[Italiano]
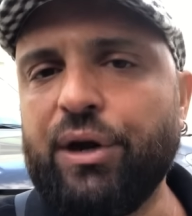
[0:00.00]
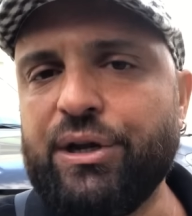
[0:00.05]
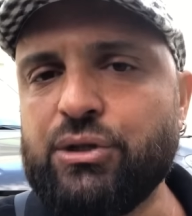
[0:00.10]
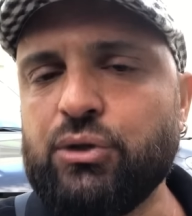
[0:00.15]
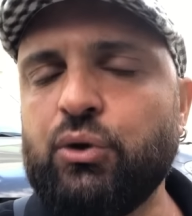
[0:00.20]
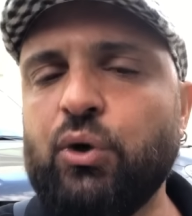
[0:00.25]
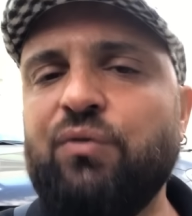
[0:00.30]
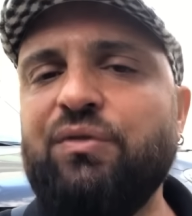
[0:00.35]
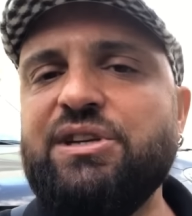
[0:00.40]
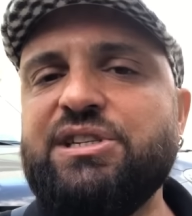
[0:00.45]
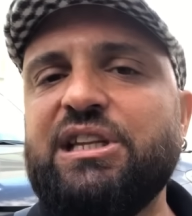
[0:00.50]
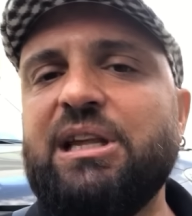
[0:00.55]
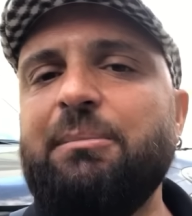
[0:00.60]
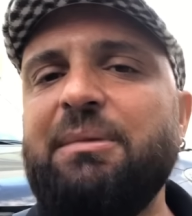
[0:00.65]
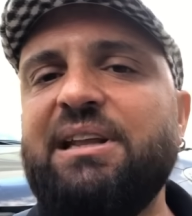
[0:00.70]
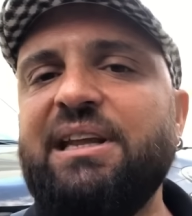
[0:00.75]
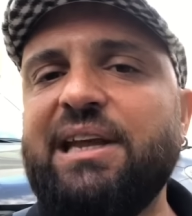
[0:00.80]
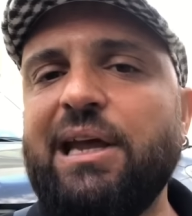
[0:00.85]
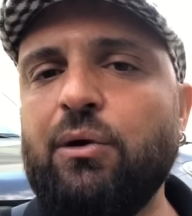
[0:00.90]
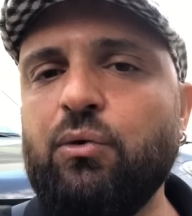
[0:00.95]
sono visite
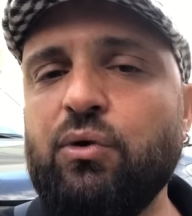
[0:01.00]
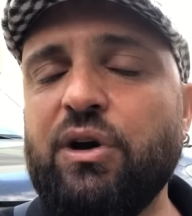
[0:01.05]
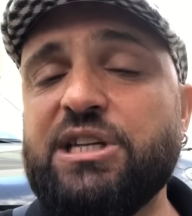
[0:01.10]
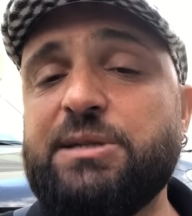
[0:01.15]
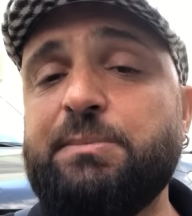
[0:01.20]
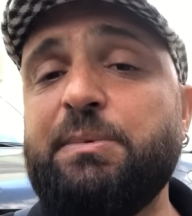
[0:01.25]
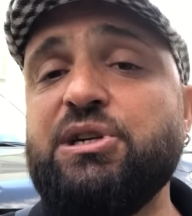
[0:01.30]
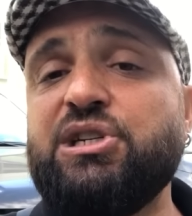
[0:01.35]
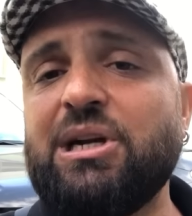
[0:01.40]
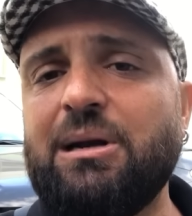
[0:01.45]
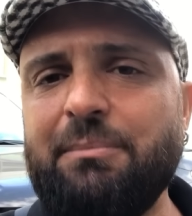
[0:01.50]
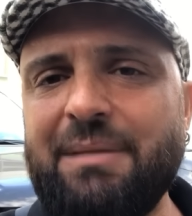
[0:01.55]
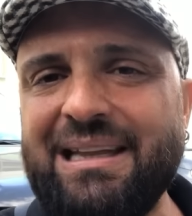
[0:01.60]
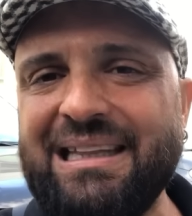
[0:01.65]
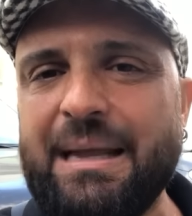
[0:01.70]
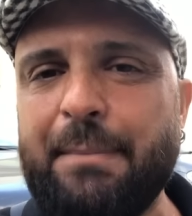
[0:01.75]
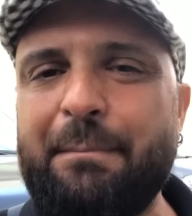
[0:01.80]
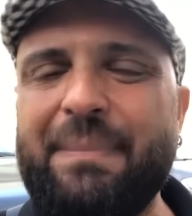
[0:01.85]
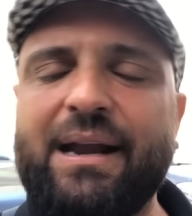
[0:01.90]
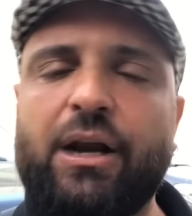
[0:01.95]
mediche lunghe
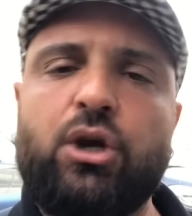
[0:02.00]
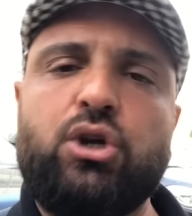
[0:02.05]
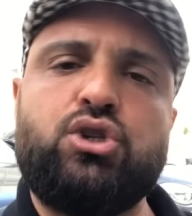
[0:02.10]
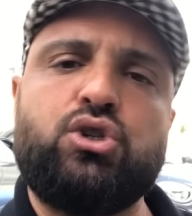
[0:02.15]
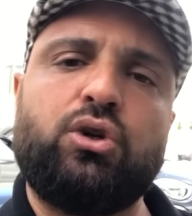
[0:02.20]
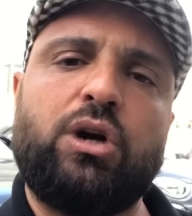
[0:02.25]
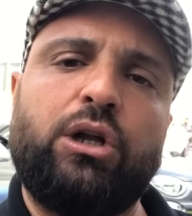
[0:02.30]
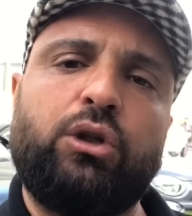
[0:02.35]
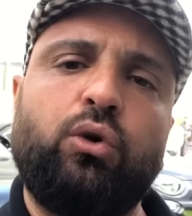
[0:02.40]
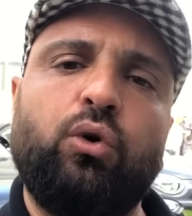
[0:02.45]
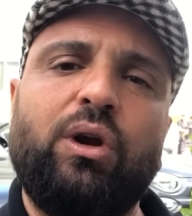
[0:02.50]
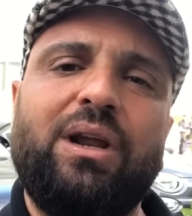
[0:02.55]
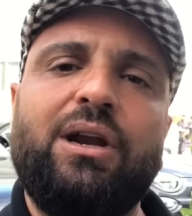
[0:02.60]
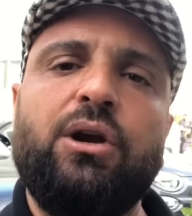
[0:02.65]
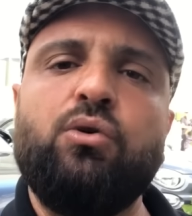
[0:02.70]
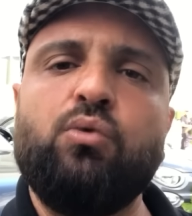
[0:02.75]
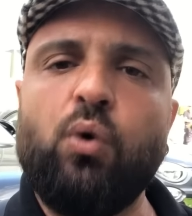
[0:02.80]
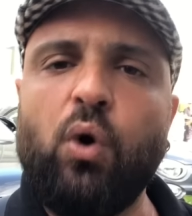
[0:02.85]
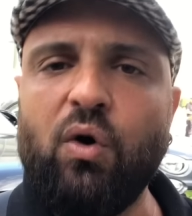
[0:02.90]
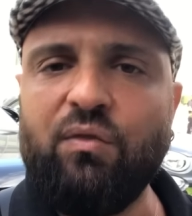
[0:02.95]
specialmente per giocatori
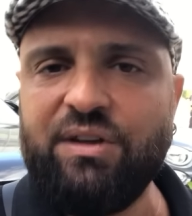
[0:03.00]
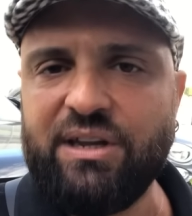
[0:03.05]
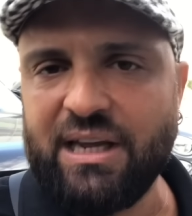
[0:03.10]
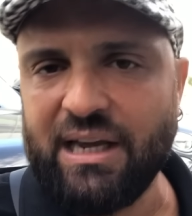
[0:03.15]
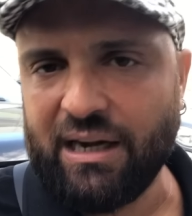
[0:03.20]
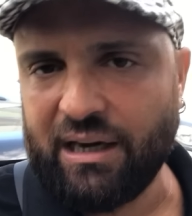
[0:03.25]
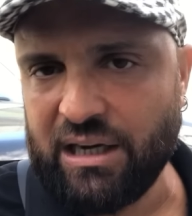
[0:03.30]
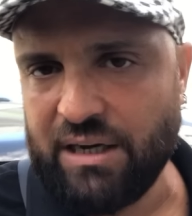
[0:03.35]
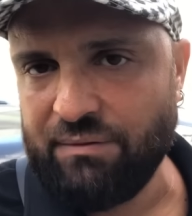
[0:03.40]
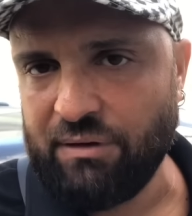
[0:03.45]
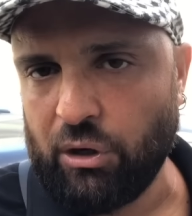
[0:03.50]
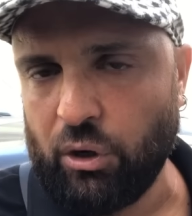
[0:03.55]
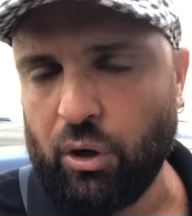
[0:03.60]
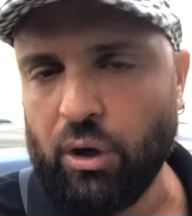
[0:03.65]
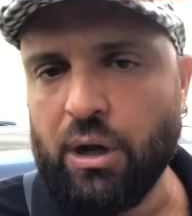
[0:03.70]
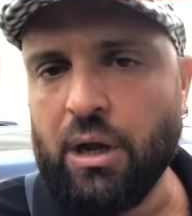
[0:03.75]
nuovi che arrivano,